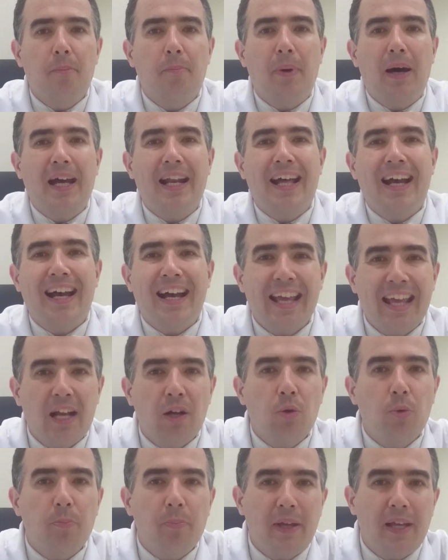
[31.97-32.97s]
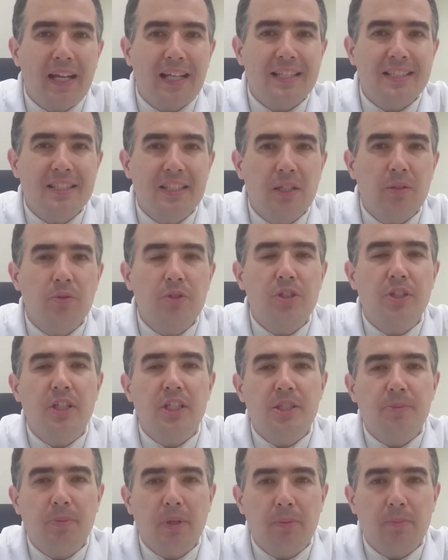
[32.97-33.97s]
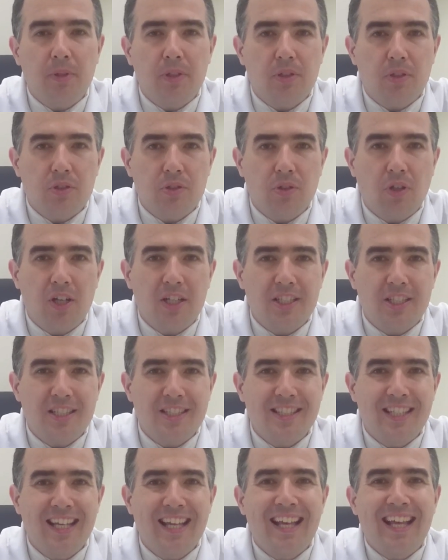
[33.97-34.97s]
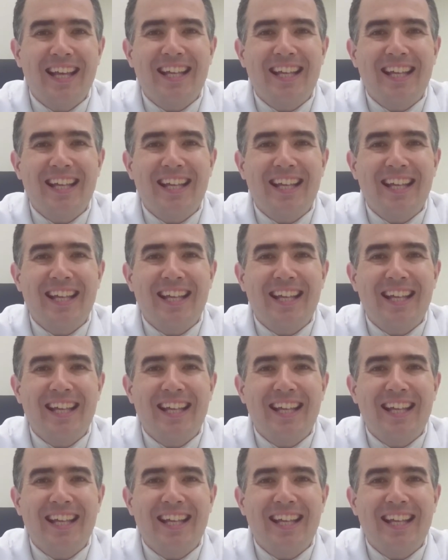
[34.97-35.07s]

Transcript: para a recuperação de espermatozoides